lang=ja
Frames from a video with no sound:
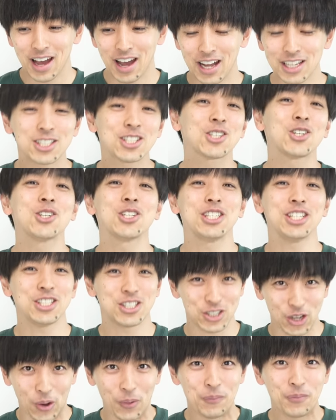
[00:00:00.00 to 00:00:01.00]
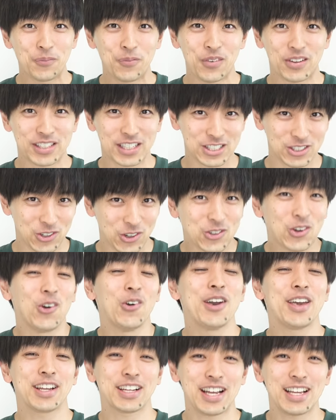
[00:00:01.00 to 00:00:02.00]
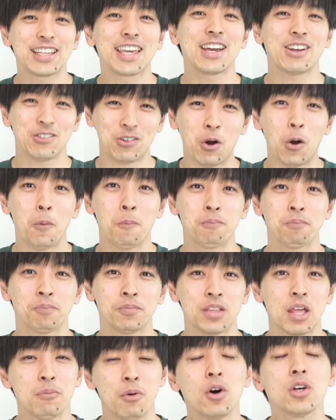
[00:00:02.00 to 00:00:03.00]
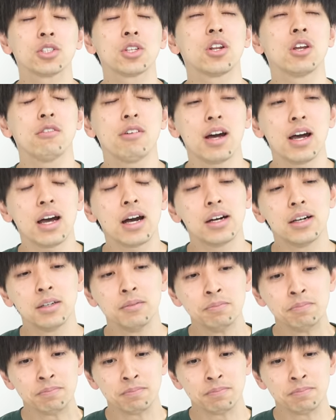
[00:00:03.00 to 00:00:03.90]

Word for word: 暑苦しいんですよ私の講演会結構。でもそれは